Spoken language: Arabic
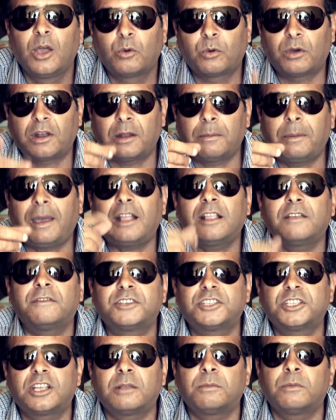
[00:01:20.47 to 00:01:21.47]
وانا بعد
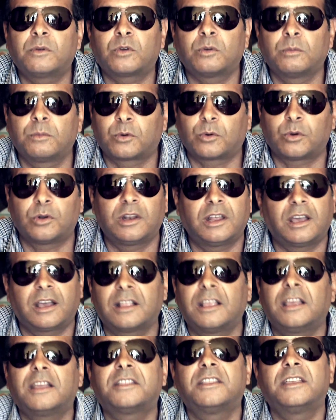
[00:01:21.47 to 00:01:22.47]
بشتد منكم بقول يا
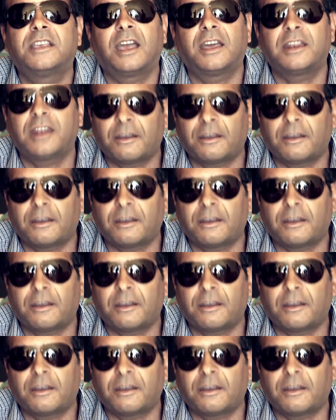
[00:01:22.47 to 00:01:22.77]
ريتني يا